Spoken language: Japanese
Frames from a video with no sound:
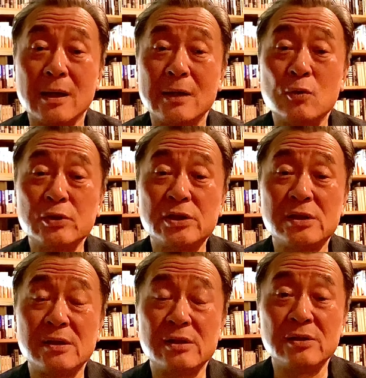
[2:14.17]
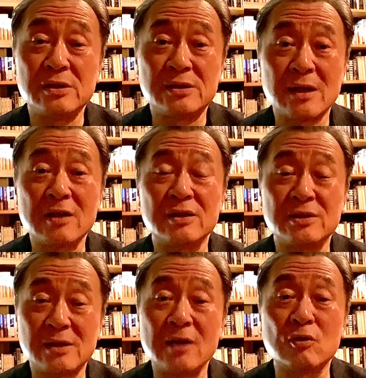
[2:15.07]
から独立
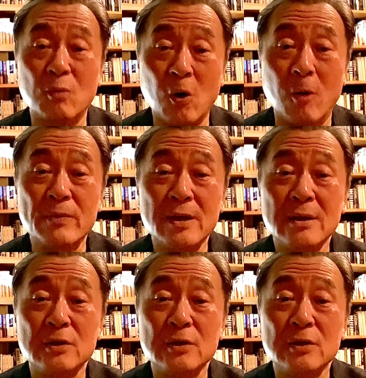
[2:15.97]
した後も、